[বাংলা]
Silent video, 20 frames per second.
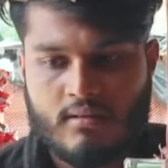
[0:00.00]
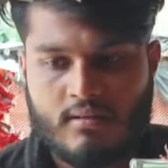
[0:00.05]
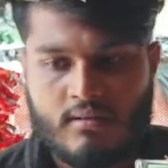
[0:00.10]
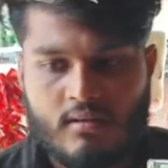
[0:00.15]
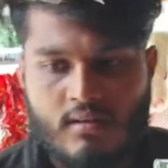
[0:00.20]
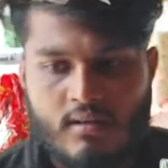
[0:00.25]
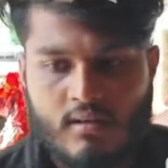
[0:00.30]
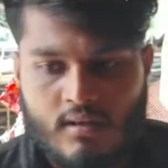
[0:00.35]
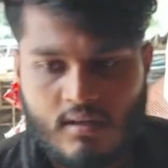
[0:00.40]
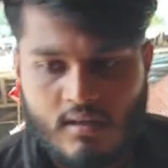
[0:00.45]

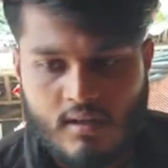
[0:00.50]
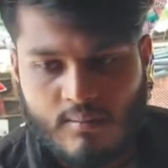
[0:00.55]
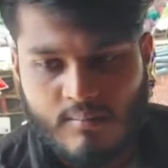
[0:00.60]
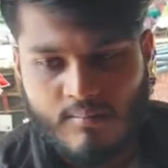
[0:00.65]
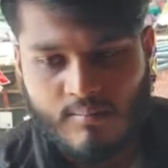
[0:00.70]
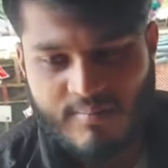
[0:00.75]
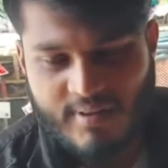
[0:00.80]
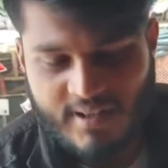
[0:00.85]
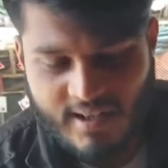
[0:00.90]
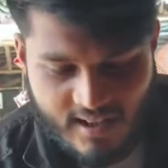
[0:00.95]
ভাইয়া
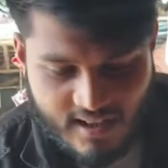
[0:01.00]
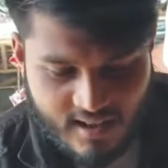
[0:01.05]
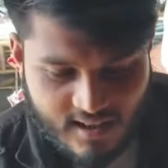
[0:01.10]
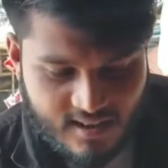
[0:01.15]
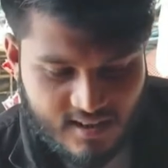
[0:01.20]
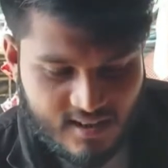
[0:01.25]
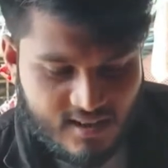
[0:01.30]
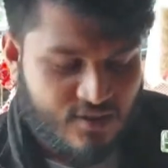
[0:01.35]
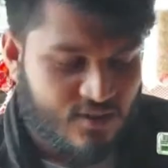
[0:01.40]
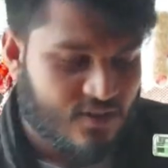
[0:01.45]
আপনাকে
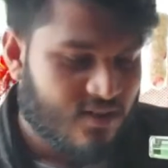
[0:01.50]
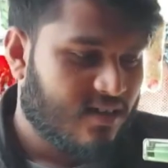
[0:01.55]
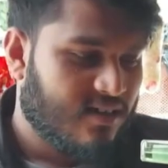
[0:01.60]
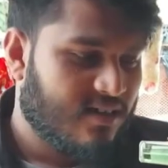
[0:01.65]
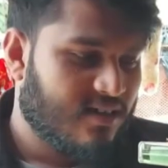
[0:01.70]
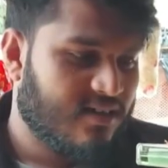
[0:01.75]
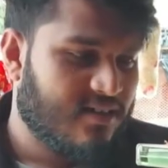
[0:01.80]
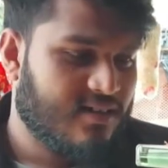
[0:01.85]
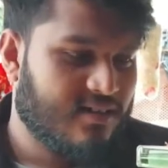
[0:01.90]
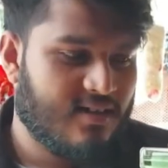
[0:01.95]
একটা কথা
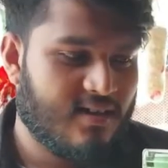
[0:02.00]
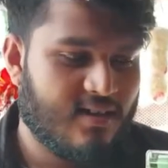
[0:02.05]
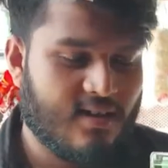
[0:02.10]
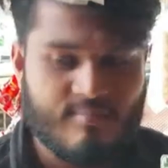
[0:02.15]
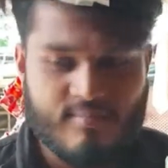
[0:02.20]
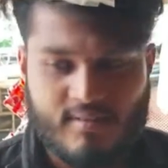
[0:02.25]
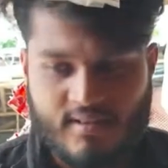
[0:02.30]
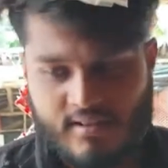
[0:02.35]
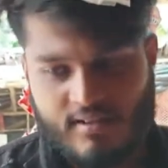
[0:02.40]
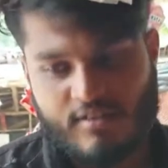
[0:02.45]
বলার ছিল
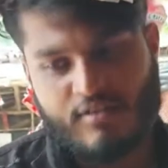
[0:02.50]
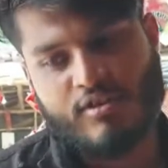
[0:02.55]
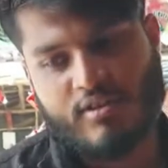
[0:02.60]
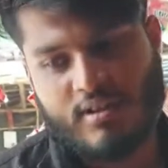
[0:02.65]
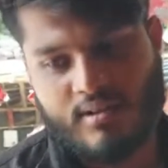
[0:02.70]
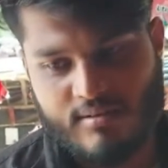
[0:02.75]
একটু